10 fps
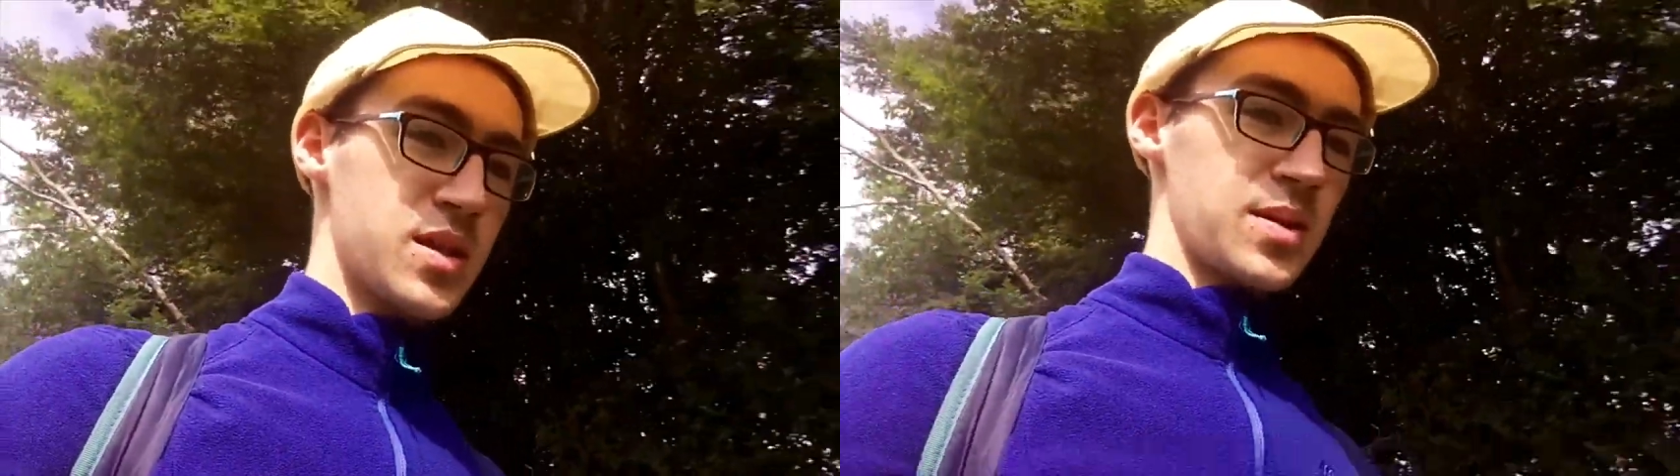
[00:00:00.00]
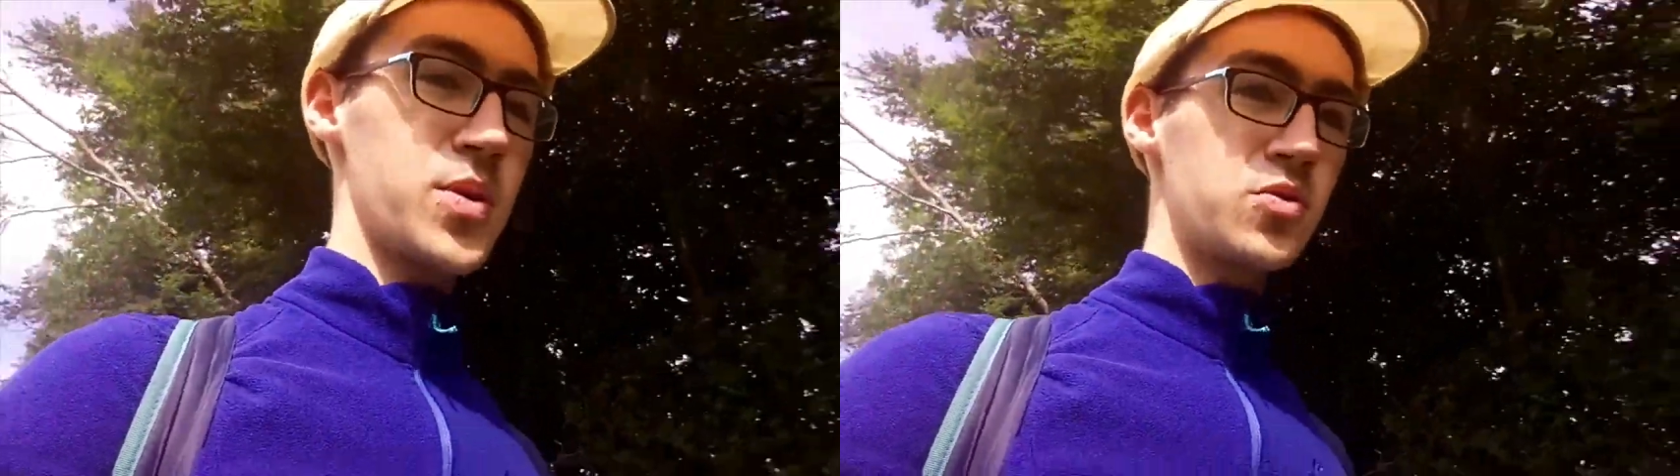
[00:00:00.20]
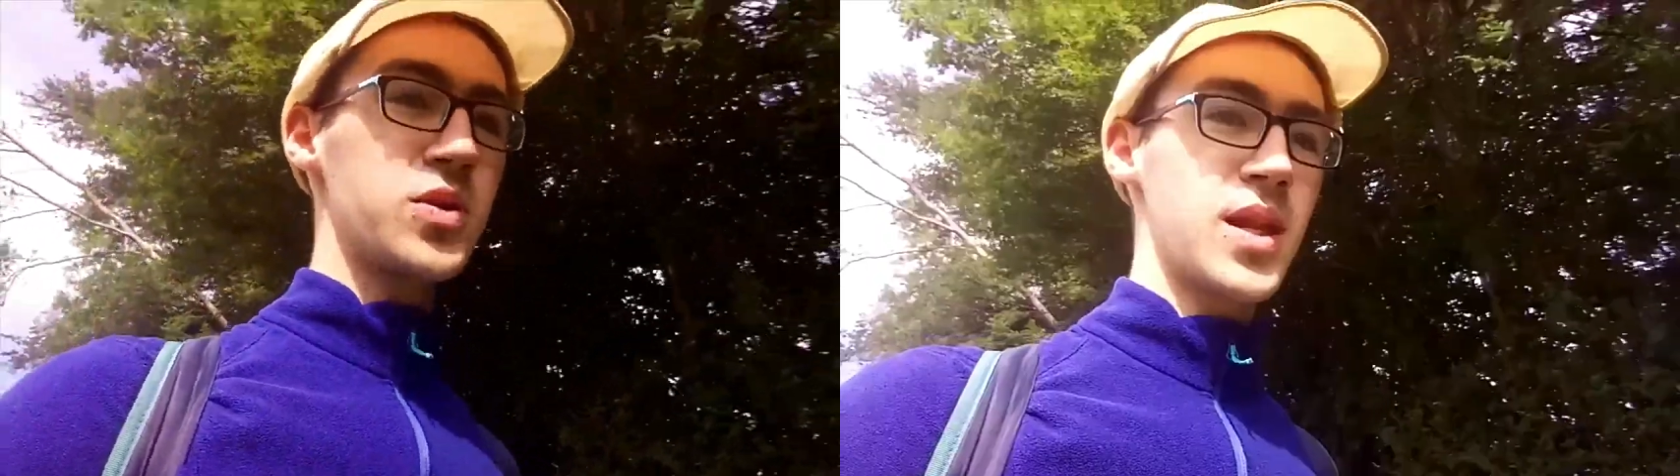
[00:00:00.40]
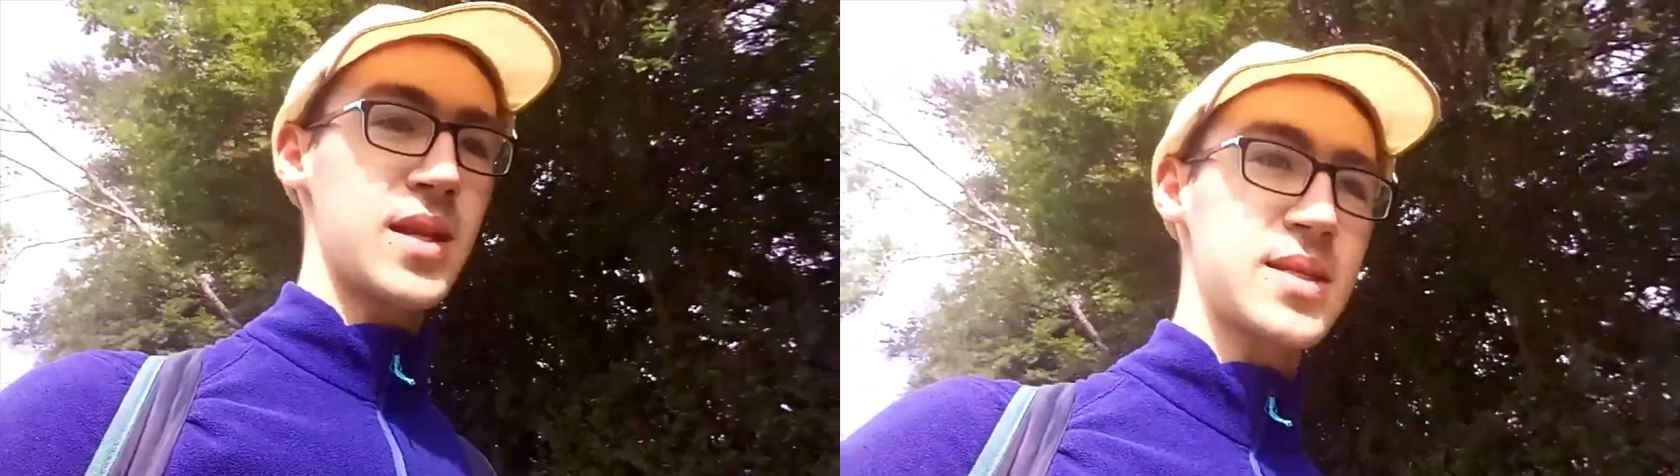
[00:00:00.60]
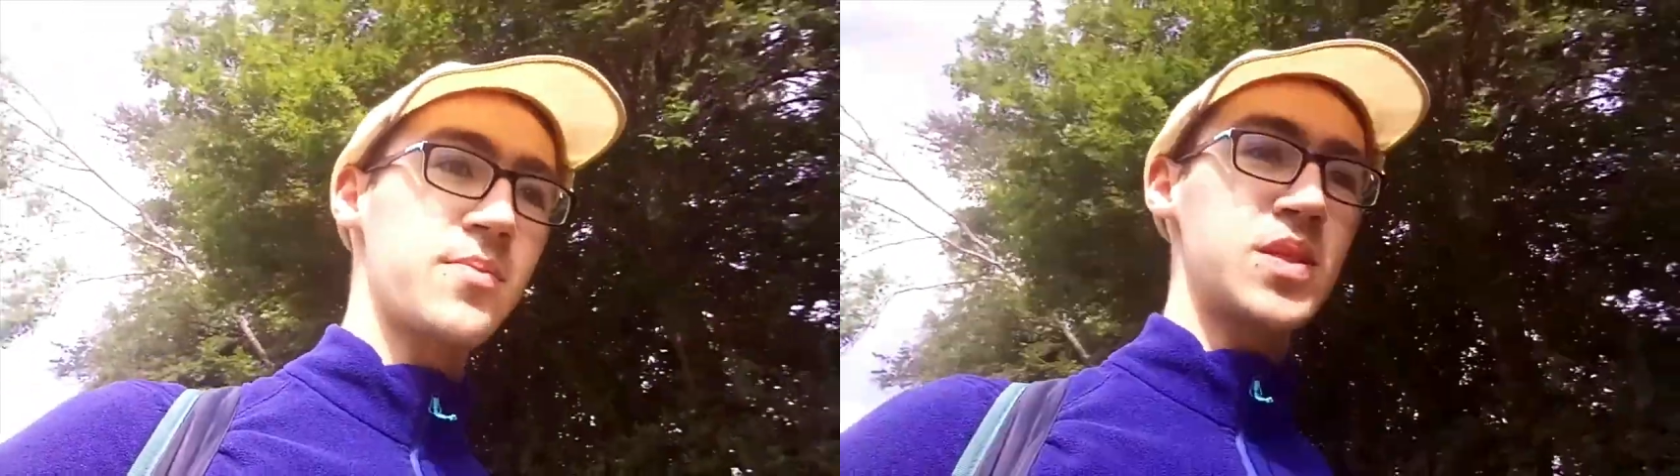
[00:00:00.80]
D'habitude, je la
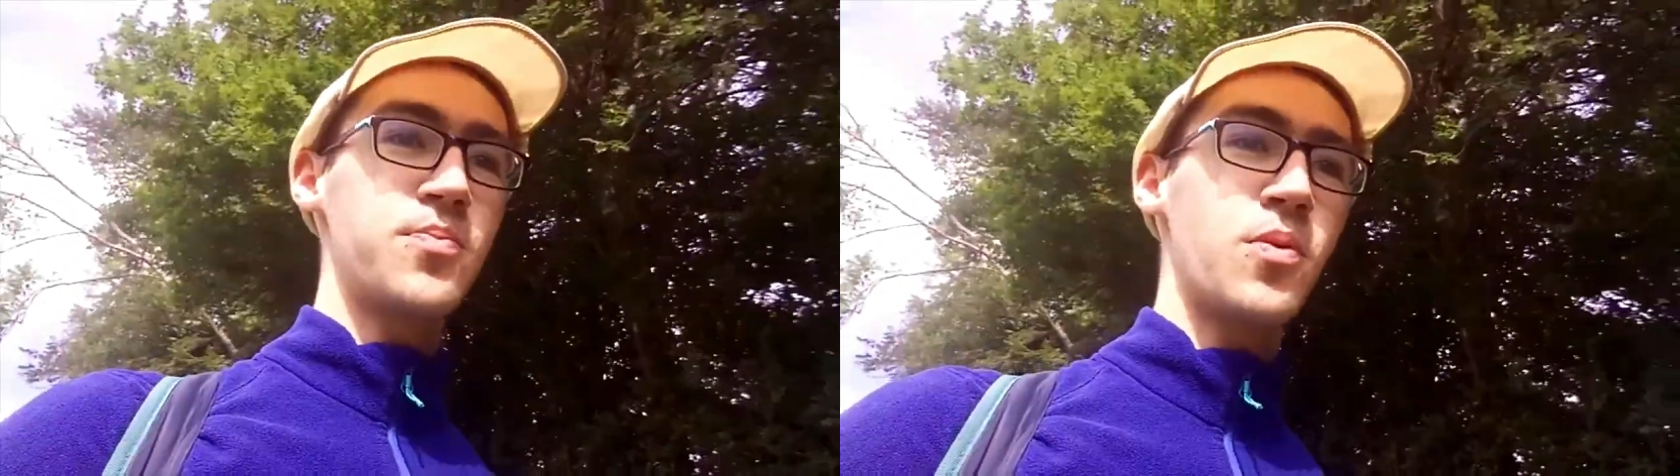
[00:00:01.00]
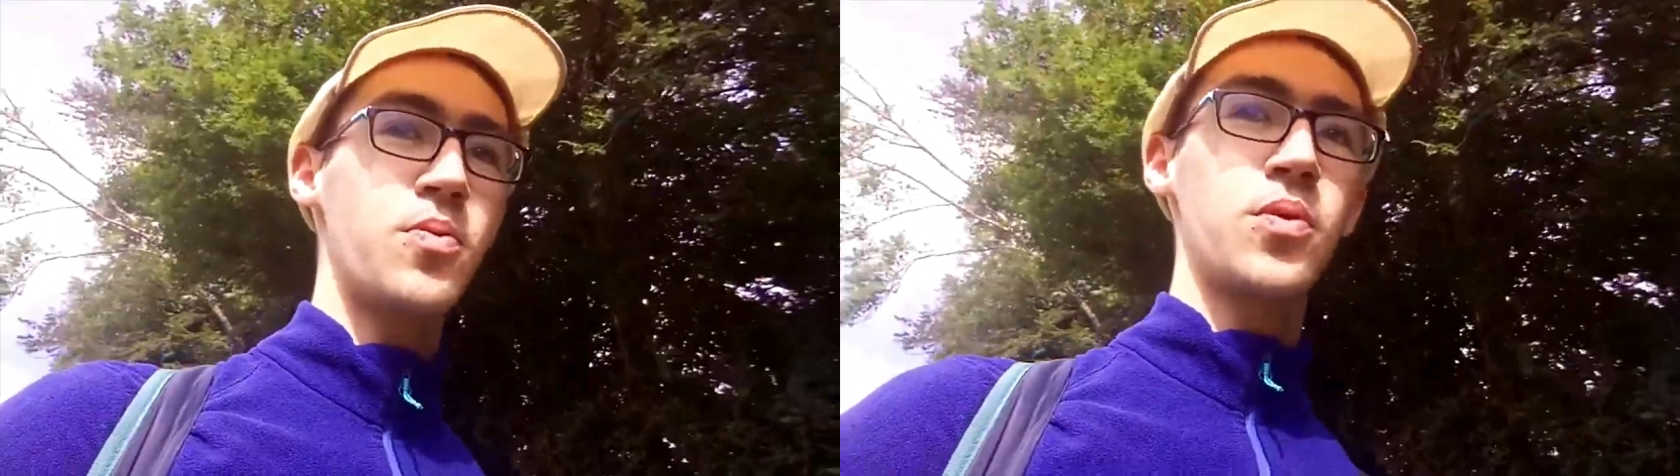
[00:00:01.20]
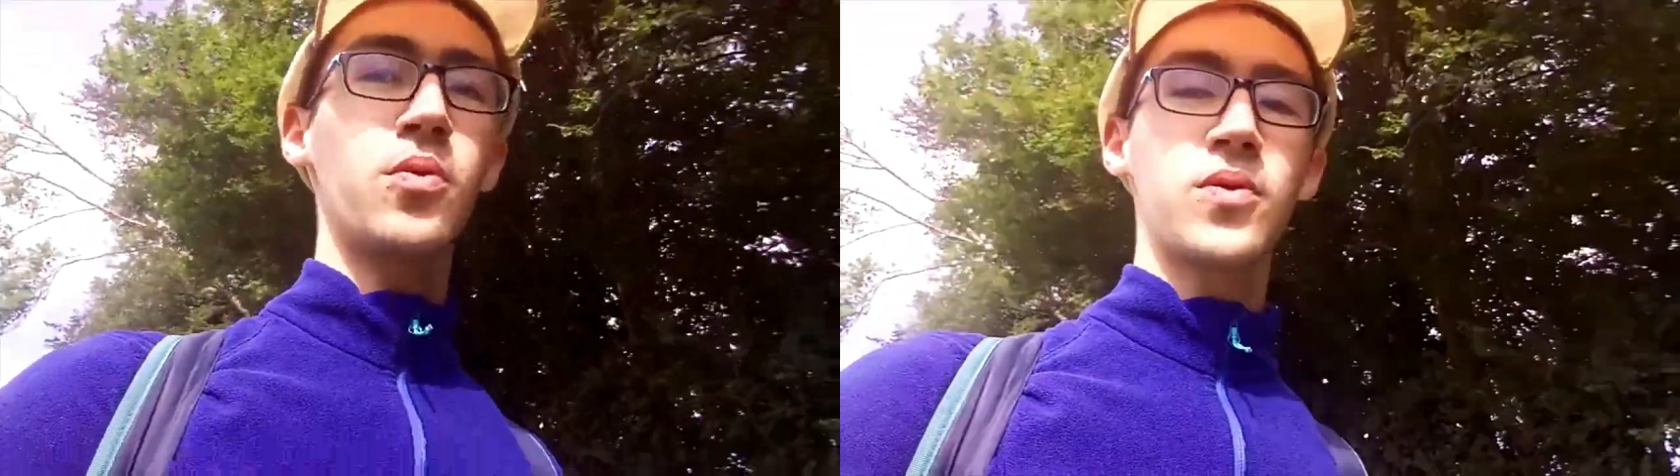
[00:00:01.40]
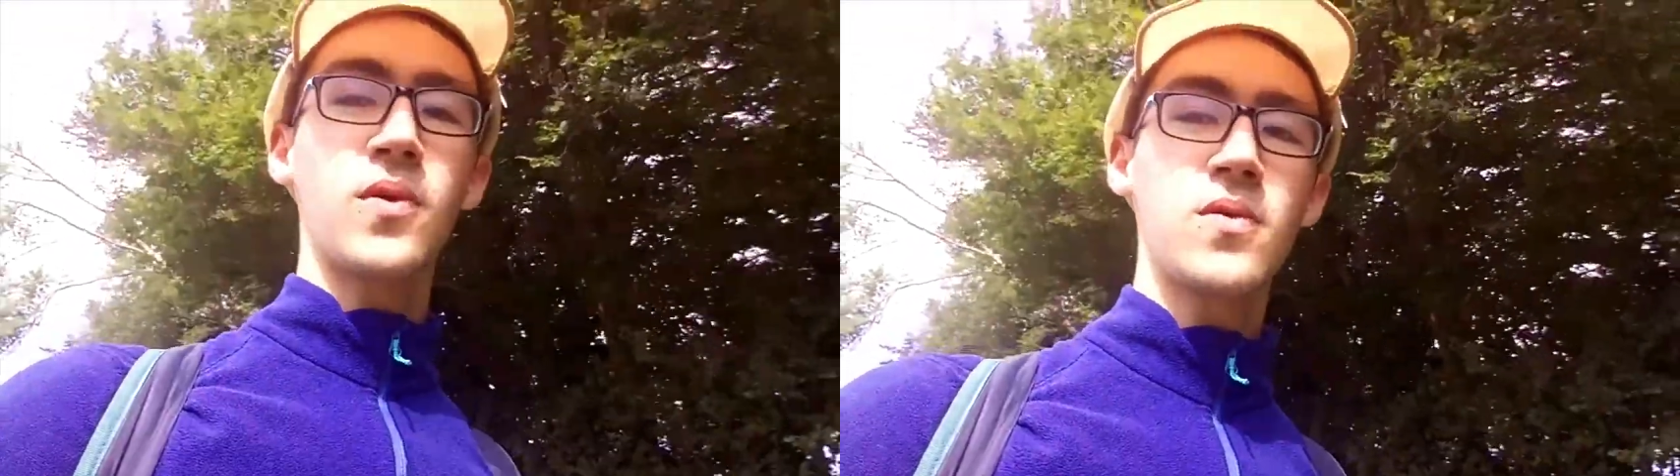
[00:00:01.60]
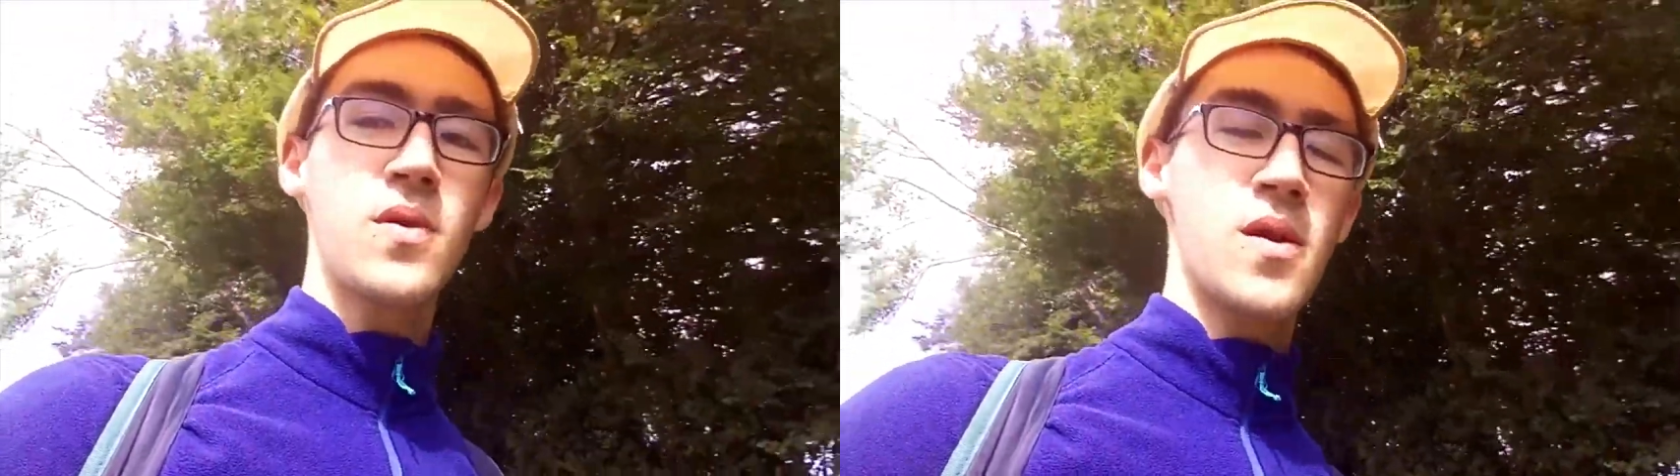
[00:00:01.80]
laisse un petit peu plus longtemps,